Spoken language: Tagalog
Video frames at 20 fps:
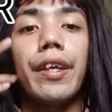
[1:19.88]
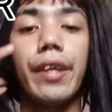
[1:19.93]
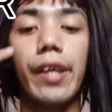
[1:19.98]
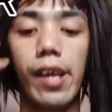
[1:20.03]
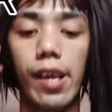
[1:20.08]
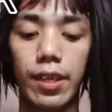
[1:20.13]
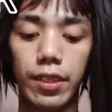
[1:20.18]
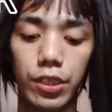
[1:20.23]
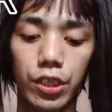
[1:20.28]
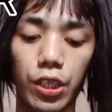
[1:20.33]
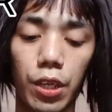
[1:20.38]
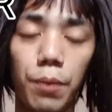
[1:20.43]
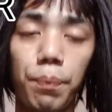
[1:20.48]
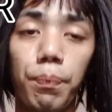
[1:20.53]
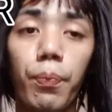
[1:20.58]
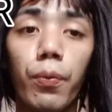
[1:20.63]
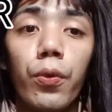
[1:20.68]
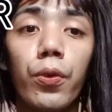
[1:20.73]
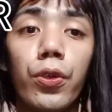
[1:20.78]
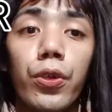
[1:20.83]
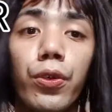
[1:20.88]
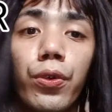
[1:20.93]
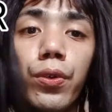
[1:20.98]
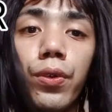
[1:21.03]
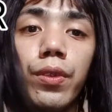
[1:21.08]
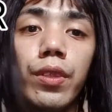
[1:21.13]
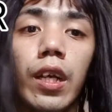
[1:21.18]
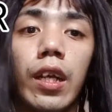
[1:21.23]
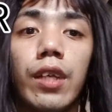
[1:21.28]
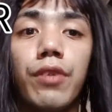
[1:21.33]
ayan siya po
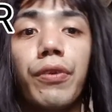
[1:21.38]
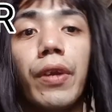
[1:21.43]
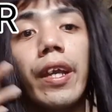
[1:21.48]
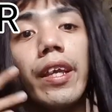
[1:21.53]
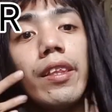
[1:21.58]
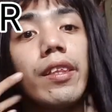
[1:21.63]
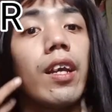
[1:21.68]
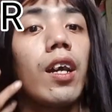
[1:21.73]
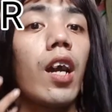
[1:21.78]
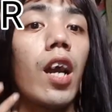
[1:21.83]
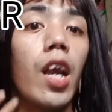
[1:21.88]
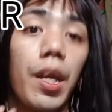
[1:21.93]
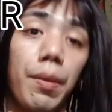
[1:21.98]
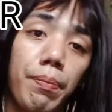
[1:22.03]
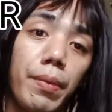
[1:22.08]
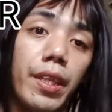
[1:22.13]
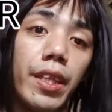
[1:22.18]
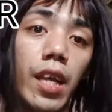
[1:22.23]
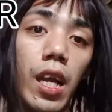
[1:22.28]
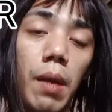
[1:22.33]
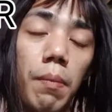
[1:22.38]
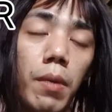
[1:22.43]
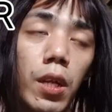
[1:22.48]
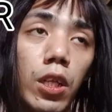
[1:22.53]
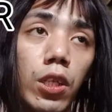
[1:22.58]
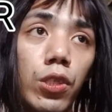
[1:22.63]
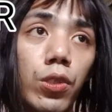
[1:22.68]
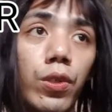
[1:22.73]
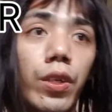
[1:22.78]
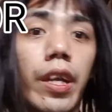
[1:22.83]
yung nag-create ng
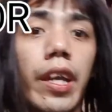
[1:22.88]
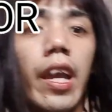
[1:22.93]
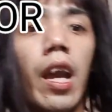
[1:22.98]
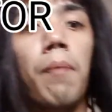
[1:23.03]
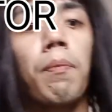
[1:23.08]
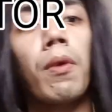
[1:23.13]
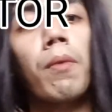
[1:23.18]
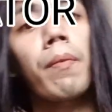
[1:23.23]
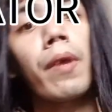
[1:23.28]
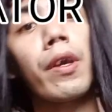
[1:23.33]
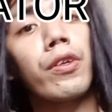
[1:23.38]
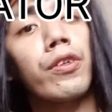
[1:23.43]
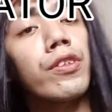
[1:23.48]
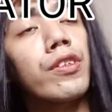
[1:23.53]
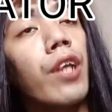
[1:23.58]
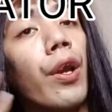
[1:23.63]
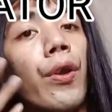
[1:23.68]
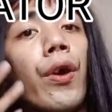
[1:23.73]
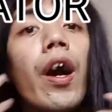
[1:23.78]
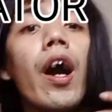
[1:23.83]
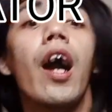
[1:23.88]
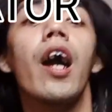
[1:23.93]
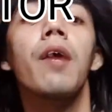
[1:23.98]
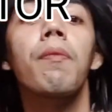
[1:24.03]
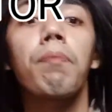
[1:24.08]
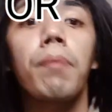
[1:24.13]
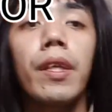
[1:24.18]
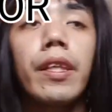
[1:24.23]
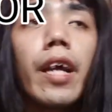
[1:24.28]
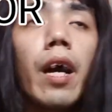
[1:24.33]
RPW kaya po meron tayong
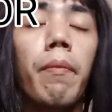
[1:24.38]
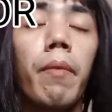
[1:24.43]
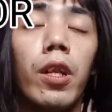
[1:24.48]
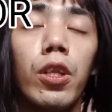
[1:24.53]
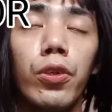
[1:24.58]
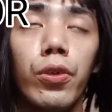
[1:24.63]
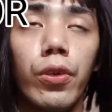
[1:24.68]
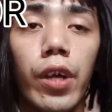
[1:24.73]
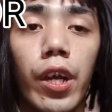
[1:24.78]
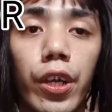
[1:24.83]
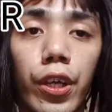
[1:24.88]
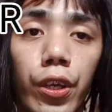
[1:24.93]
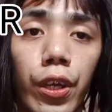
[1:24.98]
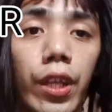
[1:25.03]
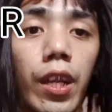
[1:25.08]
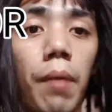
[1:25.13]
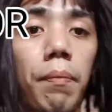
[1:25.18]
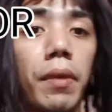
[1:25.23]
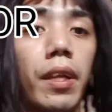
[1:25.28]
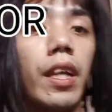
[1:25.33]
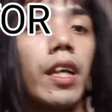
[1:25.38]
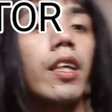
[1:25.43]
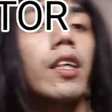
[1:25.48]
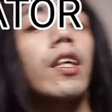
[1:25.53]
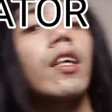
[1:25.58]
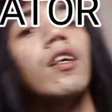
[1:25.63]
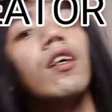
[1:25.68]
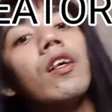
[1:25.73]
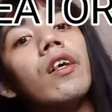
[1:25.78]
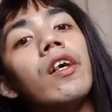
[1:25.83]
RPW ngayon na
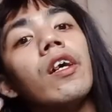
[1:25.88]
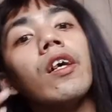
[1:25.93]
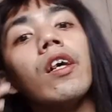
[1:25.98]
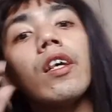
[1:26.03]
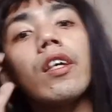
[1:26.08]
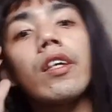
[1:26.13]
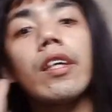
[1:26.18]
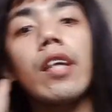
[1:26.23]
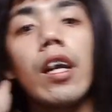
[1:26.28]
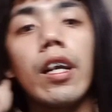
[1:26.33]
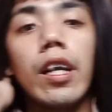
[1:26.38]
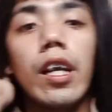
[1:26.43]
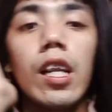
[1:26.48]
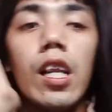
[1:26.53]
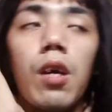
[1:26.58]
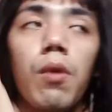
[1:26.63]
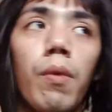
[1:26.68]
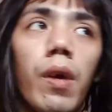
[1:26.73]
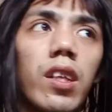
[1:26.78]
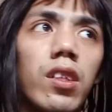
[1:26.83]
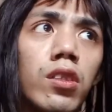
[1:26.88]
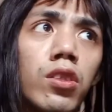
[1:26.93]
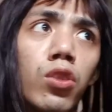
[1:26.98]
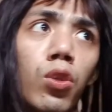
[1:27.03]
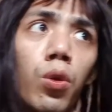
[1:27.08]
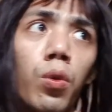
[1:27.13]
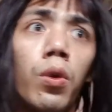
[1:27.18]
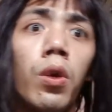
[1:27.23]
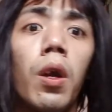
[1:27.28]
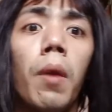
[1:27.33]
pinag gagalawan.
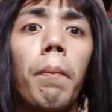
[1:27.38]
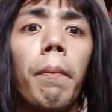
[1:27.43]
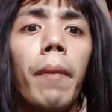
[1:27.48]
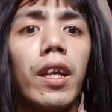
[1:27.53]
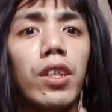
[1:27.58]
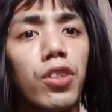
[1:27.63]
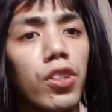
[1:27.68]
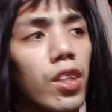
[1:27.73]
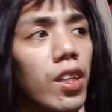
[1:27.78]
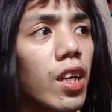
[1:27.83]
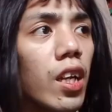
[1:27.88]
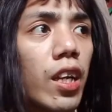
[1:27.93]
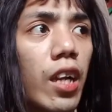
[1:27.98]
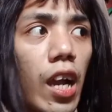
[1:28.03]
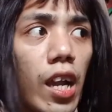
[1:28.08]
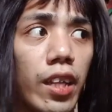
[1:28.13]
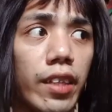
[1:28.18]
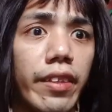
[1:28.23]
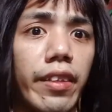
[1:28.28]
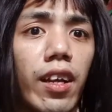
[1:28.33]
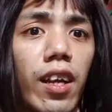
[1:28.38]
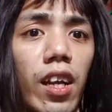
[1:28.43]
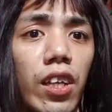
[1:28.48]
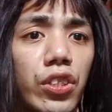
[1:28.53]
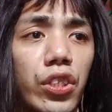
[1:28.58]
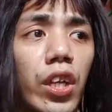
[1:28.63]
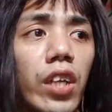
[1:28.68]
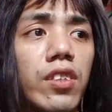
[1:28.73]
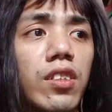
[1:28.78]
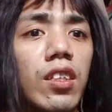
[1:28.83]
So, medyo nagagalit na
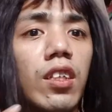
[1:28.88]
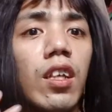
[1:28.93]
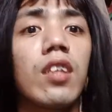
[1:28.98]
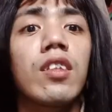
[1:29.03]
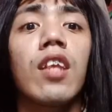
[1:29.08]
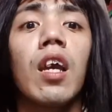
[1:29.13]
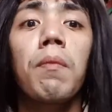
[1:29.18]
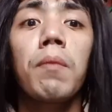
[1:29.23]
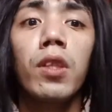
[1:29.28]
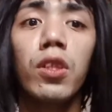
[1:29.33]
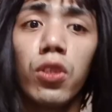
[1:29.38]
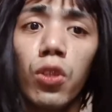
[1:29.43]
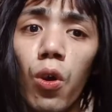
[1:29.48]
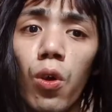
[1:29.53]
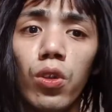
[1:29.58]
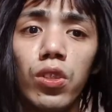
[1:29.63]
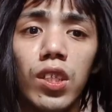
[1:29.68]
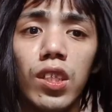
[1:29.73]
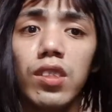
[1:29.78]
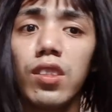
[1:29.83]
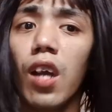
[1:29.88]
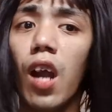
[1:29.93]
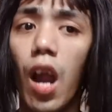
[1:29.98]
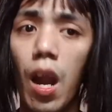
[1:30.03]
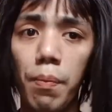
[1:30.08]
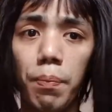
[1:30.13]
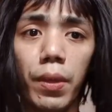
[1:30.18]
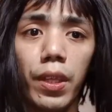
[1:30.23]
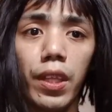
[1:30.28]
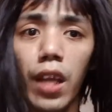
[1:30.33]
nga siya kasi ang daming toxic sa
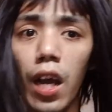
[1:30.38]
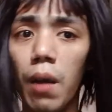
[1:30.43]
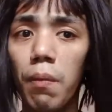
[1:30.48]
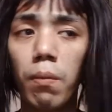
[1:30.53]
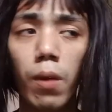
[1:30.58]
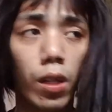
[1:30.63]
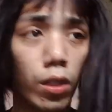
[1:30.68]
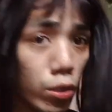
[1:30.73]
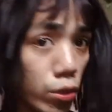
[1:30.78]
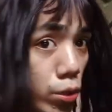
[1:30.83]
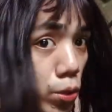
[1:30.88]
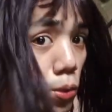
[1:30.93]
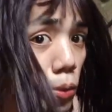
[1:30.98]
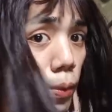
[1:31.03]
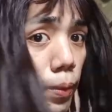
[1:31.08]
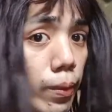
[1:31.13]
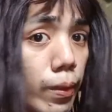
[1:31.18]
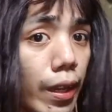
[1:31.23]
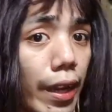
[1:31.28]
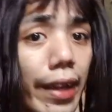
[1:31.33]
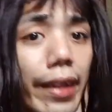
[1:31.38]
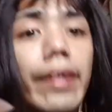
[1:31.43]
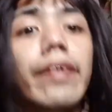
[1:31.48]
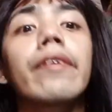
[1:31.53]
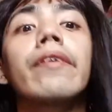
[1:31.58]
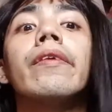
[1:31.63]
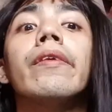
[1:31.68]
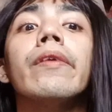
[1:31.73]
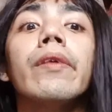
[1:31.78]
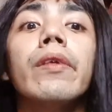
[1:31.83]
RPW. Like,